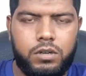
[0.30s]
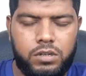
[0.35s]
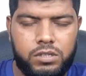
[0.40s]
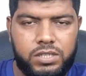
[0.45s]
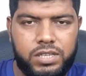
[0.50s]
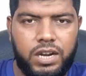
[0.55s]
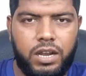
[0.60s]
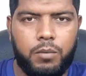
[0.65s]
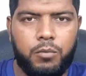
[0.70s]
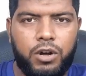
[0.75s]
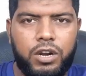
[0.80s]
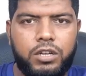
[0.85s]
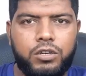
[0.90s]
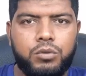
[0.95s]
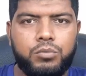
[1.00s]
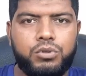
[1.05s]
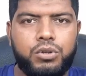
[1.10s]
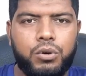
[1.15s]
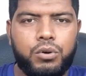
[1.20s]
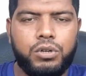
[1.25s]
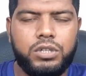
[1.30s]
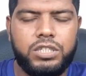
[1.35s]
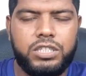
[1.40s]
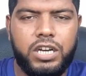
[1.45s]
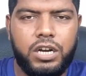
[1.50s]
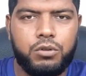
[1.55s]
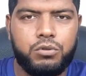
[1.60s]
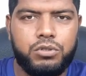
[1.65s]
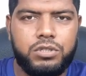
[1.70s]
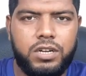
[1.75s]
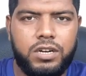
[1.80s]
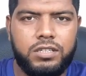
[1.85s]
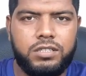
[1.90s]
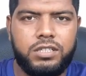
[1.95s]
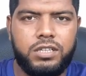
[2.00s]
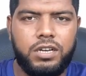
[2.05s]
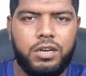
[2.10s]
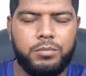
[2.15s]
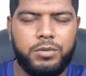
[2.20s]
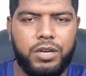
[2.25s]
আসসালামু আলাইকুম সকলকে স্বাগত
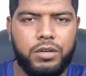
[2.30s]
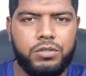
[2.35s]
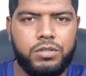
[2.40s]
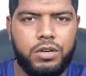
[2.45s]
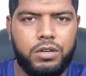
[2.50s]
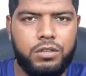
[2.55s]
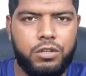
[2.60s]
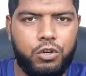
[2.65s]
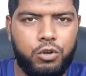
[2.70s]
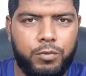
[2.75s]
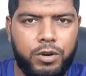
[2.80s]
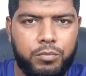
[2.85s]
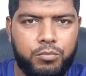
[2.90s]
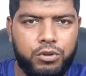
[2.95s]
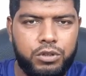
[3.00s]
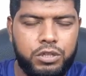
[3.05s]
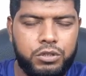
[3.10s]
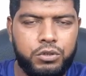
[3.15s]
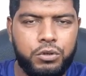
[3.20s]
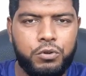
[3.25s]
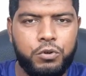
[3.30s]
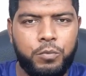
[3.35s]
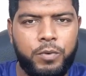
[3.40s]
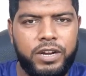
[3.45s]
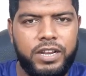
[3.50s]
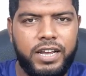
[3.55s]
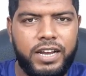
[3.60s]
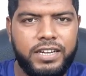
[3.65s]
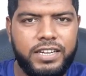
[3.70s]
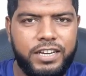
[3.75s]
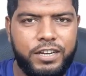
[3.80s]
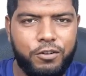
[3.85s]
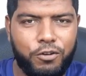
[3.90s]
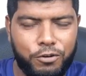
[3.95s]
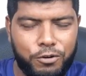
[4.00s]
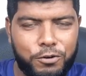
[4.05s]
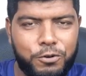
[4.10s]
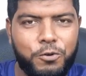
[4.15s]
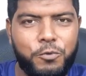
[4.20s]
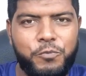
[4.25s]
জানাচ্ছি আমি আসানাদুর নোমান প্রতি শুক্রবারই একটি
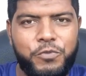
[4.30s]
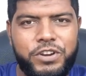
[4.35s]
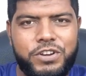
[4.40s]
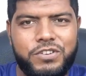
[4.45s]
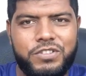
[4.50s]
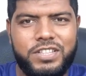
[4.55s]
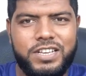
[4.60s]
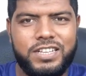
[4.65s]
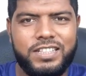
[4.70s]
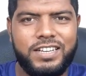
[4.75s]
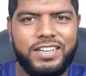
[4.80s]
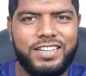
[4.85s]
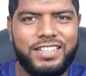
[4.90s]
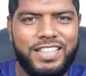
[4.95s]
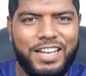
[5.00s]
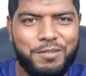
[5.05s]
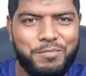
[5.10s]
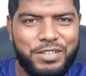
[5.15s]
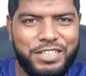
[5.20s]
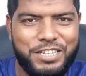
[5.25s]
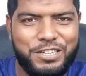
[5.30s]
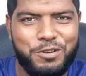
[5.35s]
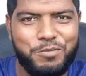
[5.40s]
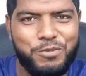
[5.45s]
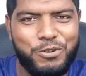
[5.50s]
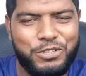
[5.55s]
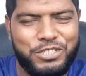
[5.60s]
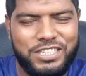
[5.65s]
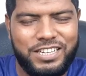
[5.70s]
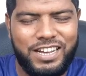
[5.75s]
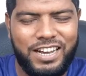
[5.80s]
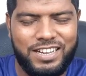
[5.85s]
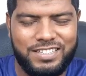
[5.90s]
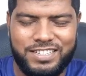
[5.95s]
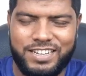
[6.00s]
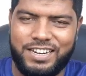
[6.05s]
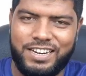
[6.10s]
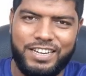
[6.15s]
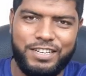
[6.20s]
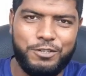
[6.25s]
অন্যরকম ভিডিও দিয়ে থেকে তার ব্যতিক্রম করছি না
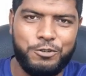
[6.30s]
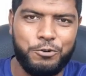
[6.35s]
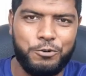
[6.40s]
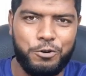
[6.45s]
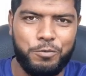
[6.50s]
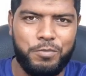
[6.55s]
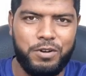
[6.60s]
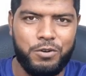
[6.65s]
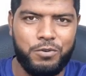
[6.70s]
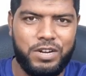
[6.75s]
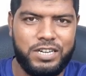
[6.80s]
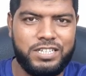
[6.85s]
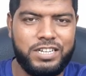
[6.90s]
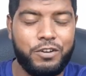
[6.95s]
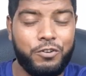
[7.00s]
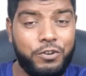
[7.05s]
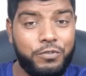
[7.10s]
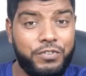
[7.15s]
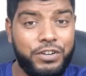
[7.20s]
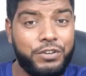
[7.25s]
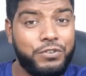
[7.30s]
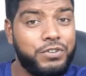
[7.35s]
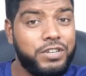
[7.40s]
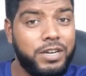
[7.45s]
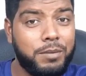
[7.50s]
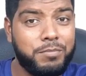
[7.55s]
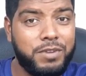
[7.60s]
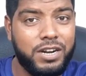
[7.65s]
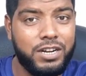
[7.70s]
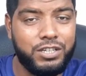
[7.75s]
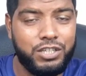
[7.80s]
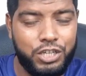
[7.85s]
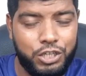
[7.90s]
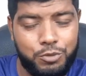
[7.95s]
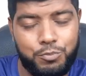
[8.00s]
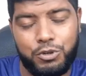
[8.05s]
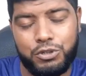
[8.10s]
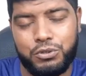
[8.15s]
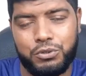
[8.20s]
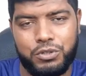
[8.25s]
আজকের এই শুক্রবারও আশা করি ভিডিওটি আপনারা শেষ
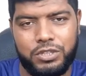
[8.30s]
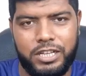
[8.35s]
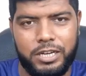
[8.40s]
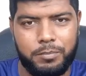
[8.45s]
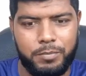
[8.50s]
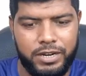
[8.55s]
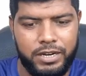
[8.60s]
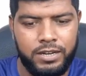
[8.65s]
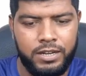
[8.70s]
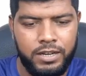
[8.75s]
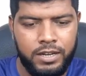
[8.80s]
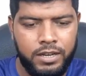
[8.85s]
পর্যন্ত দেখবেন